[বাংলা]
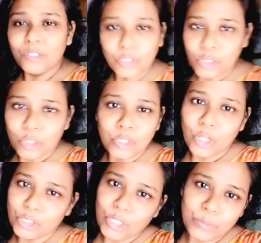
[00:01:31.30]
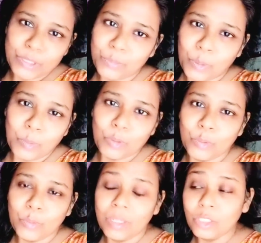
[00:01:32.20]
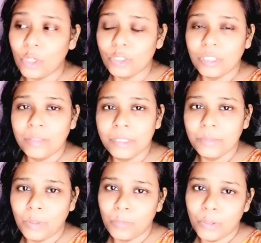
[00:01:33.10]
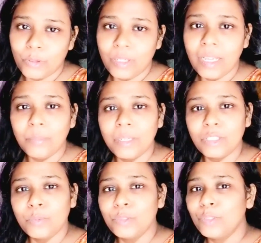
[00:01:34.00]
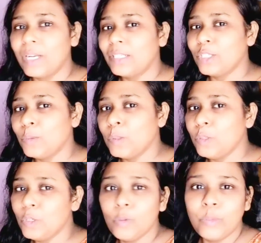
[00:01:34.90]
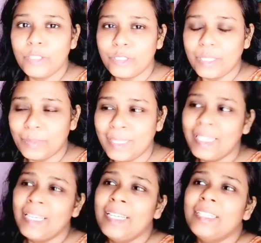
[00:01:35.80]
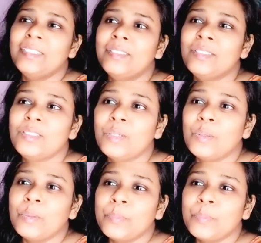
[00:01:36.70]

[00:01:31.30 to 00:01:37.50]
তো চলো সকাল সকাল বেশি বকবক করবো না সকাল সকাল বেশি বকবক করলে আমার সমস্ত কাজকর্মগুলো গুবলেট হয়ে যাবে তো